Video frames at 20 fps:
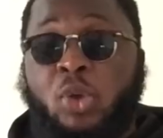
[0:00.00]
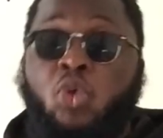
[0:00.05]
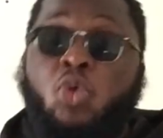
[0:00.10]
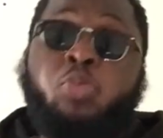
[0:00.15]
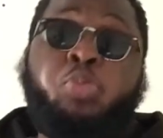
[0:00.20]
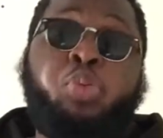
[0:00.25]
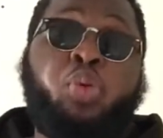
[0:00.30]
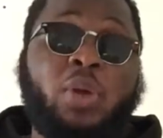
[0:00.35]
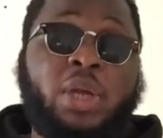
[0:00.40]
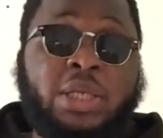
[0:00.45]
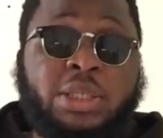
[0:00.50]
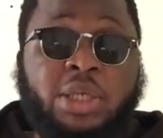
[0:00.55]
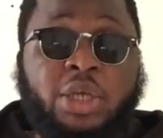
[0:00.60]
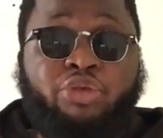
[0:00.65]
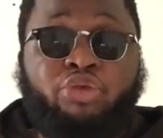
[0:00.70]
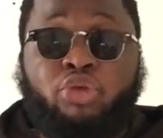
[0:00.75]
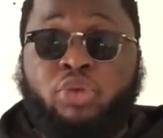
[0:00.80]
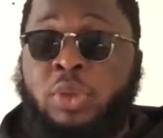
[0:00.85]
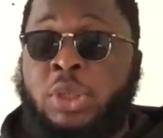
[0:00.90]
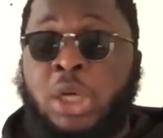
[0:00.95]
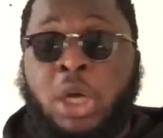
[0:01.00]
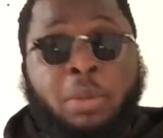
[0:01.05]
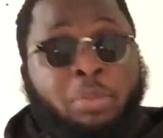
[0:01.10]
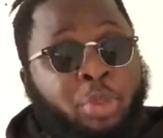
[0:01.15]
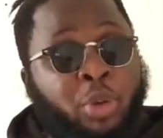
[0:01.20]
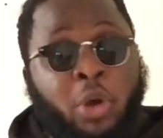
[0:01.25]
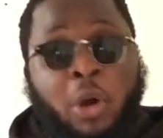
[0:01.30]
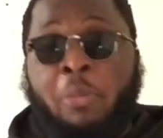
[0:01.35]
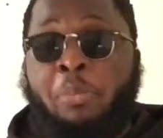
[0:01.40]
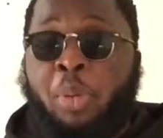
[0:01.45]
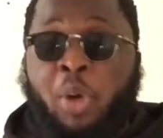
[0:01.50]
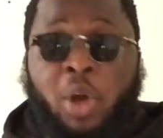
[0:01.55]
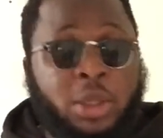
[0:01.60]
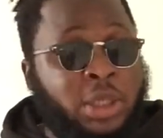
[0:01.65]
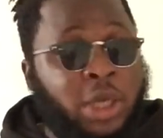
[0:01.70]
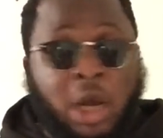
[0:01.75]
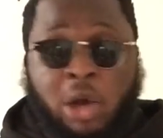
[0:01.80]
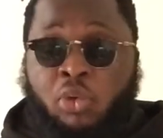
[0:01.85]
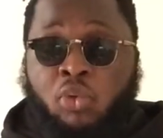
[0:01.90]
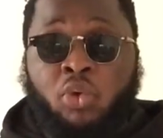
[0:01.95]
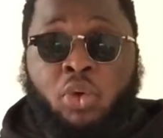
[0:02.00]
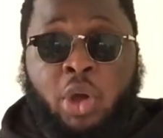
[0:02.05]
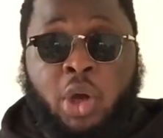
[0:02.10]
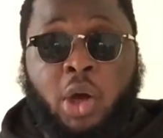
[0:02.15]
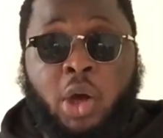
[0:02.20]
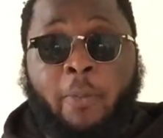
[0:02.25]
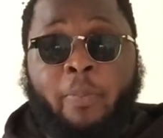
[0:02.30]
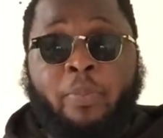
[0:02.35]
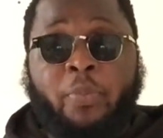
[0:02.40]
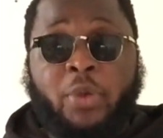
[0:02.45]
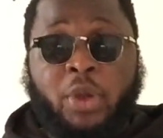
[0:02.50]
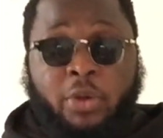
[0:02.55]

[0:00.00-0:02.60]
ou pour les étudiants, peu importe la couleur,